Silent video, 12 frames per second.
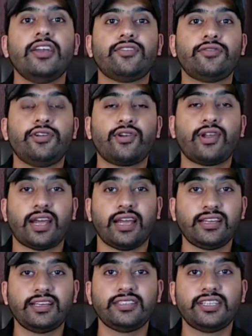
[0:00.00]
इस वीडियो को
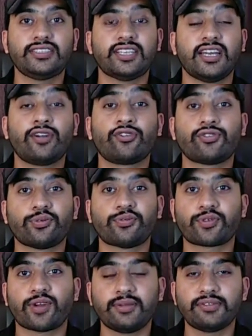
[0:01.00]
लाइक कीजिए चैनल को
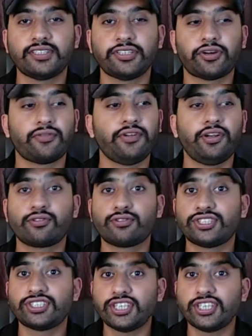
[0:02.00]
सब्सक्राइब कीजिए और वीडियो को